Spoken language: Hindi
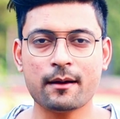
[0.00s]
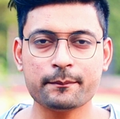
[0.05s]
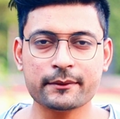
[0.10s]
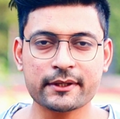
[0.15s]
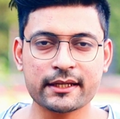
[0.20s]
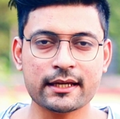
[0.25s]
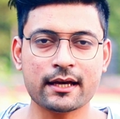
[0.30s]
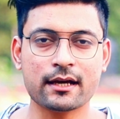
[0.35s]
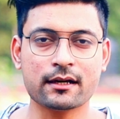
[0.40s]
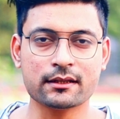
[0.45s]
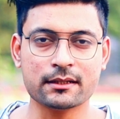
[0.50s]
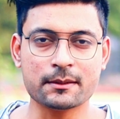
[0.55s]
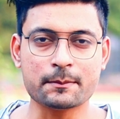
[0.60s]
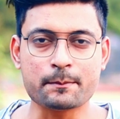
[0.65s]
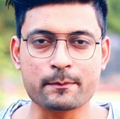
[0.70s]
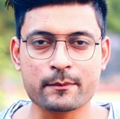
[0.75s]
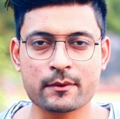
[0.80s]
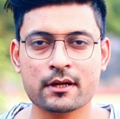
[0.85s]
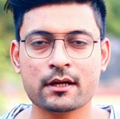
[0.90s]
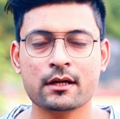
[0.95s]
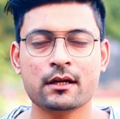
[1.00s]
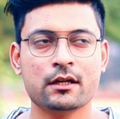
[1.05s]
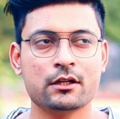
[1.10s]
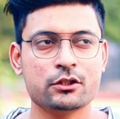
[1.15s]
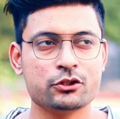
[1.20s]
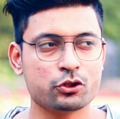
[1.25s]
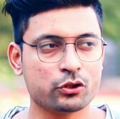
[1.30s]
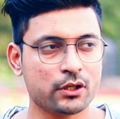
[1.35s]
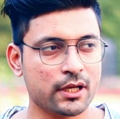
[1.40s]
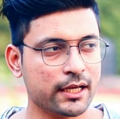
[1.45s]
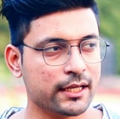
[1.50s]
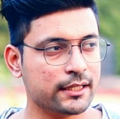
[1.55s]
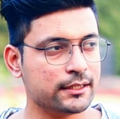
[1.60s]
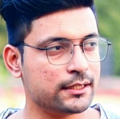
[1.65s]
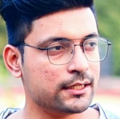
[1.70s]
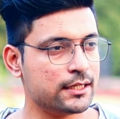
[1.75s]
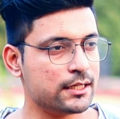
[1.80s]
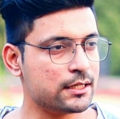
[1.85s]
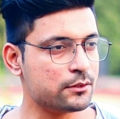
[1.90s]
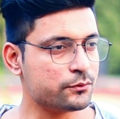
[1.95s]
आपकी हरदम जो क्या
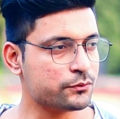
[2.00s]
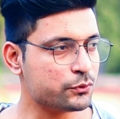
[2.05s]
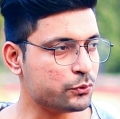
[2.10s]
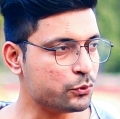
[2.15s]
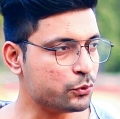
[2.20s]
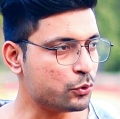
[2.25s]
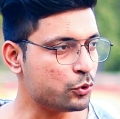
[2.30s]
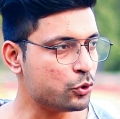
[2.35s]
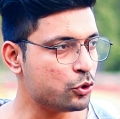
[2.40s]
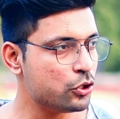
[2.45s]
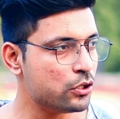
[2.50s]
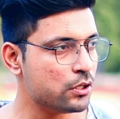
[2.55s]
कहते हैं उसको